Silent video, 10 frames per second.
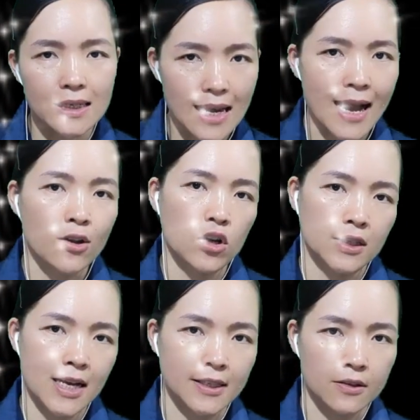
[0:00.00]
là con
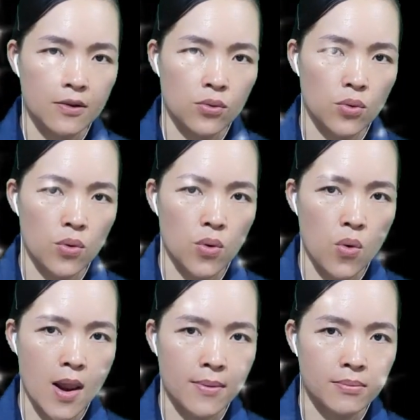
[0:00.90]
trai trưởng của
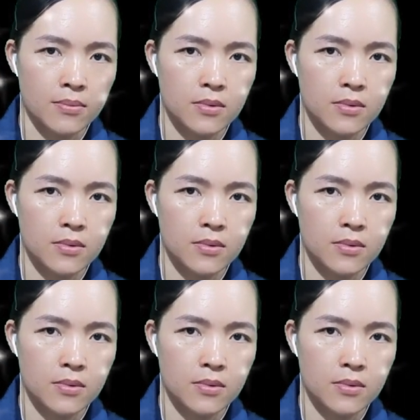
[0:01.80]
cụ Lộc,